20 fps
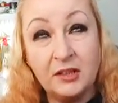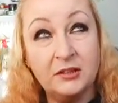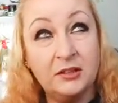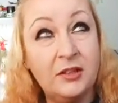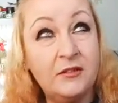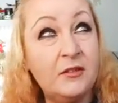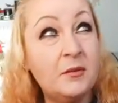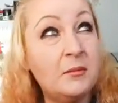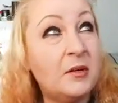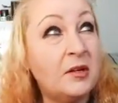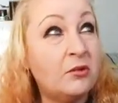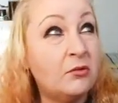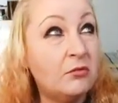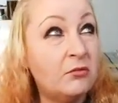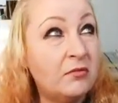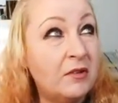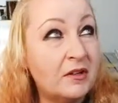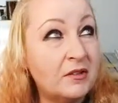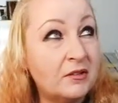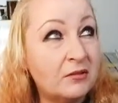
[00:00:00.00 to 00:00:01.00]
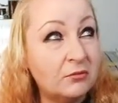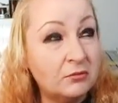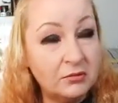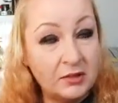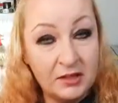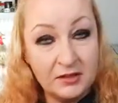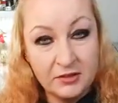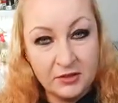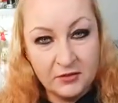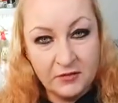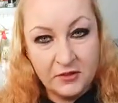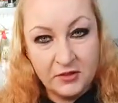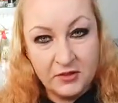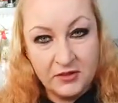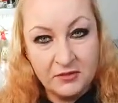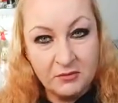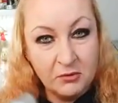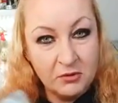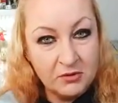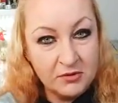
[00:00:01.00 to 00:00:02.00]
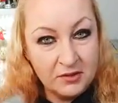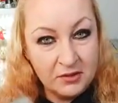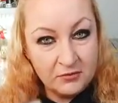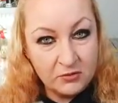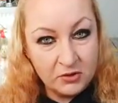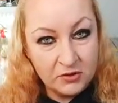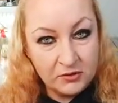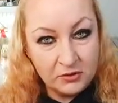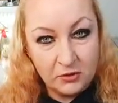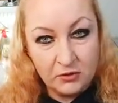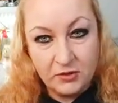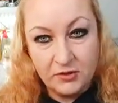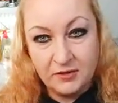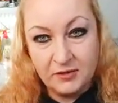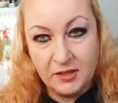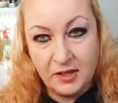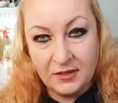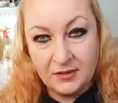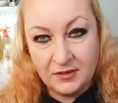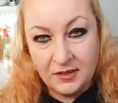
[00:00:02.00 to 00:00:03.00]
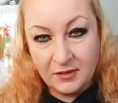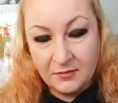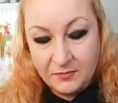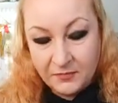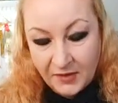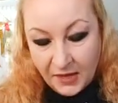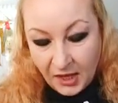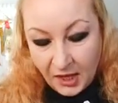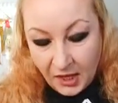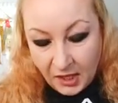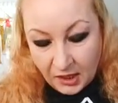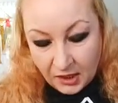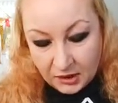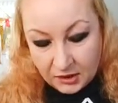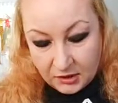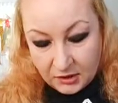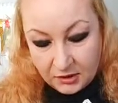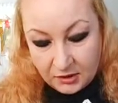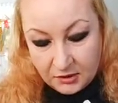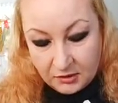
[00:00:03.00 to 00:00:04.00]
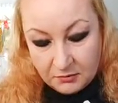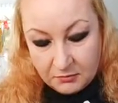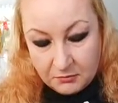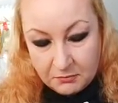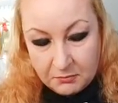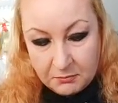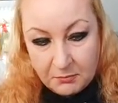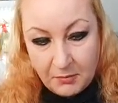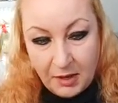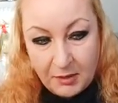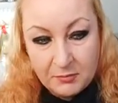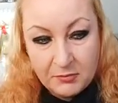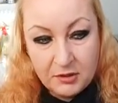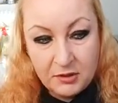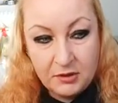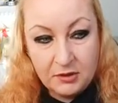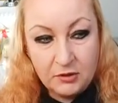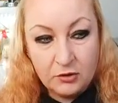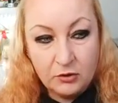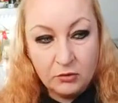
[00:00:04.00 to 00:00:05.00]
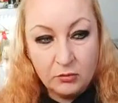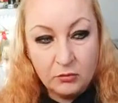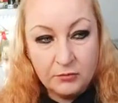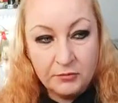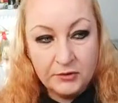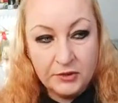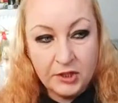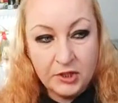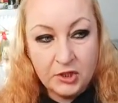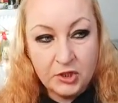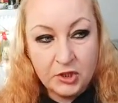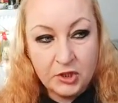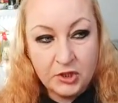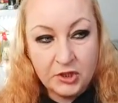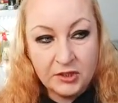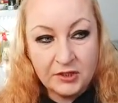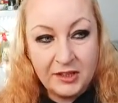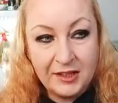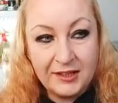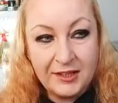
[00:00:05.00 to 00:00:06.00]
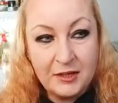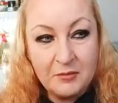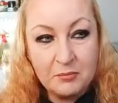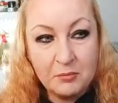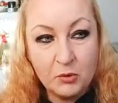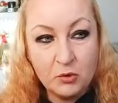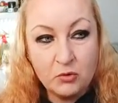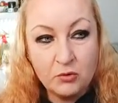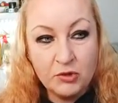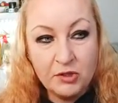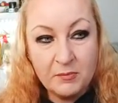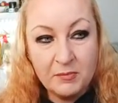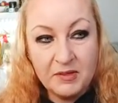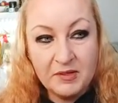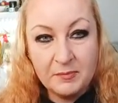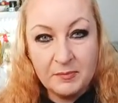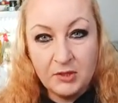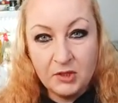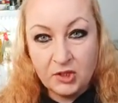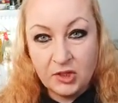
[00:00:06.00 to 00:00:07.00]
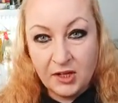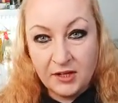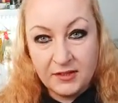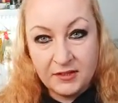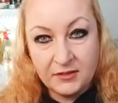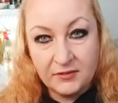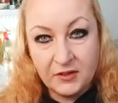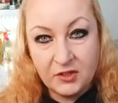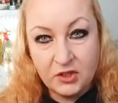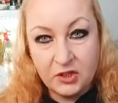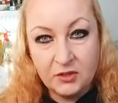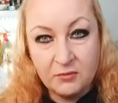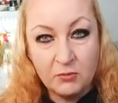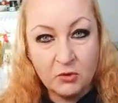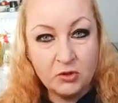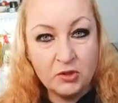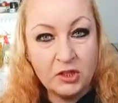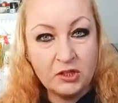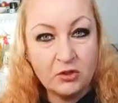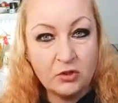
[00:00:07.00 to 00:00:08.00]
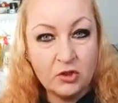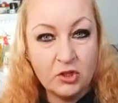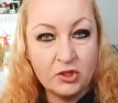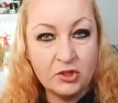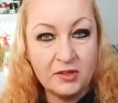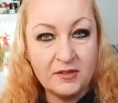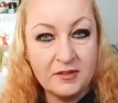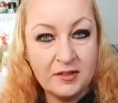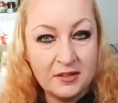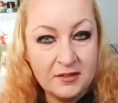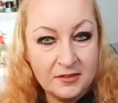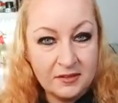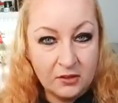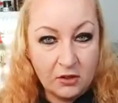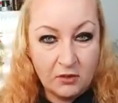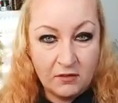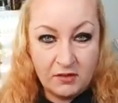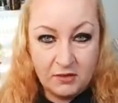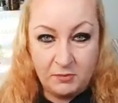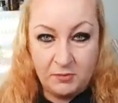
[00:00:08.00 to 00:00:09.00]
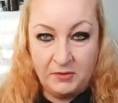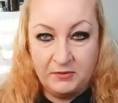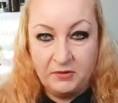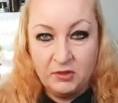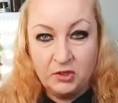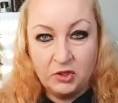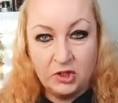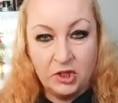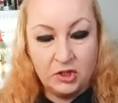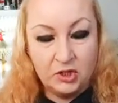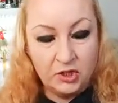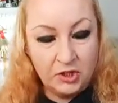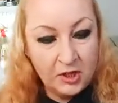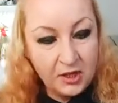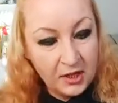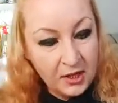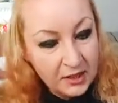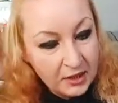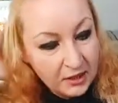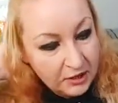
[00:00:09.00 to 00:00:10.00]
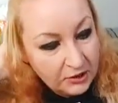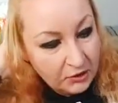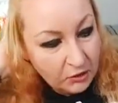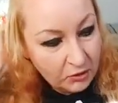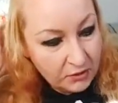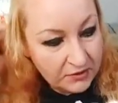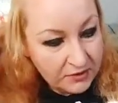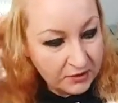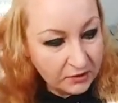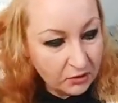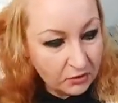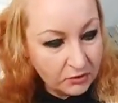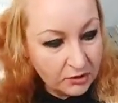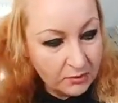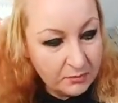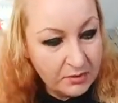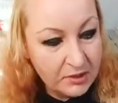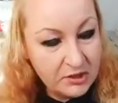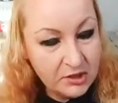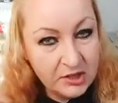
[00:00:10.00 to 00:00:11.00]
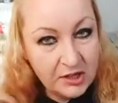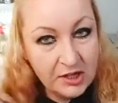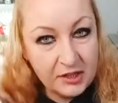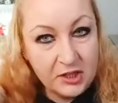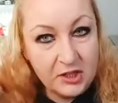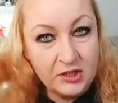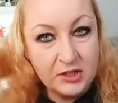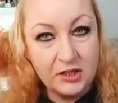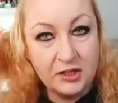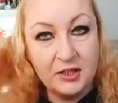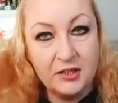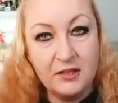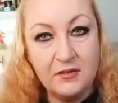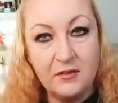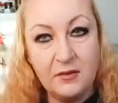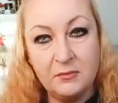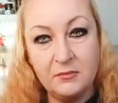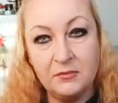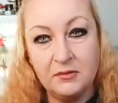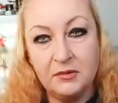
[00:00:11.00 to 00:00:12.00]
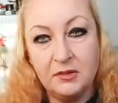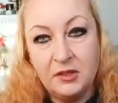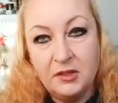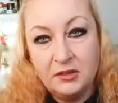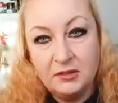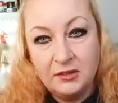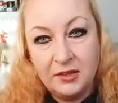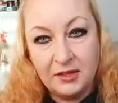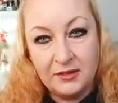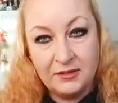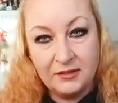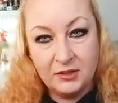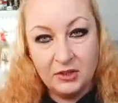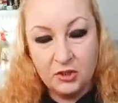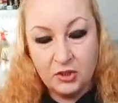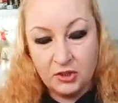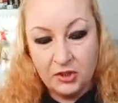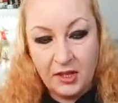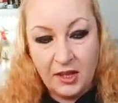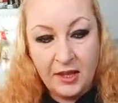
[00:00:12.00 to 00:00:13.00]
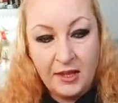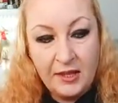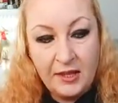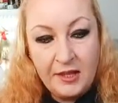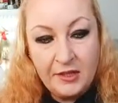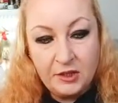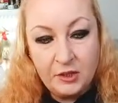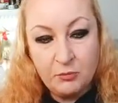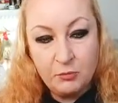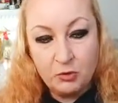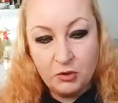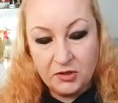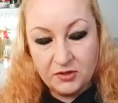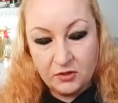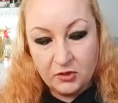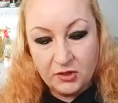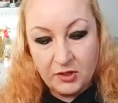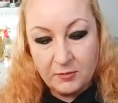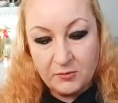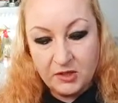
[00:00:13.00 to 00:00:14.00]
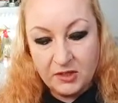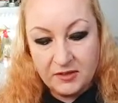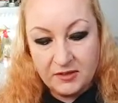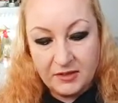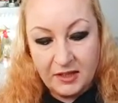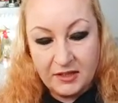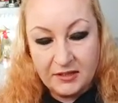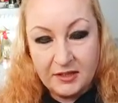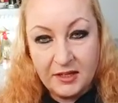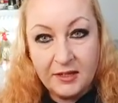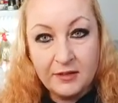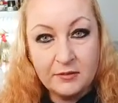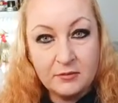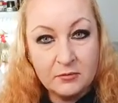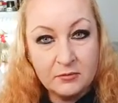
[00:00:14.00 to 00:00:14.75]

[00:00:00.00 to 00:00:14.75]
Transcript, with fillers: Nie wiem jak u Was, u nas świeci słońce, wszystko się zgadza. E, mamy również takie poczucie bezpieczeństwa, czyli można troszeczkę zaryzykować pewnych rzeczy i to ryzyko nie będzie jakieś takie, nie wiem, drastyczne, typu, że coś nam się stanie.